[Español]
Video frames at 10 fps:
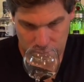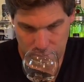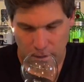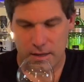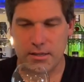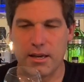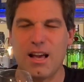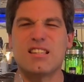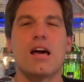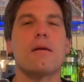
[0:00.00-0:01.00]
Bueno,
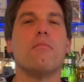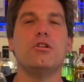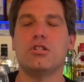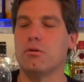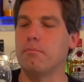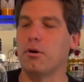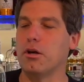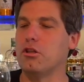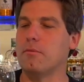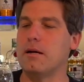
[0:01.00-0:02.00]
enseguida se armoniza un
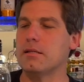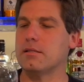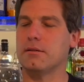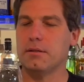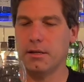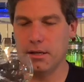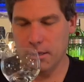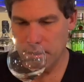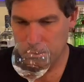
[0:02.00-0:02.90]
poquito más. ¿eh?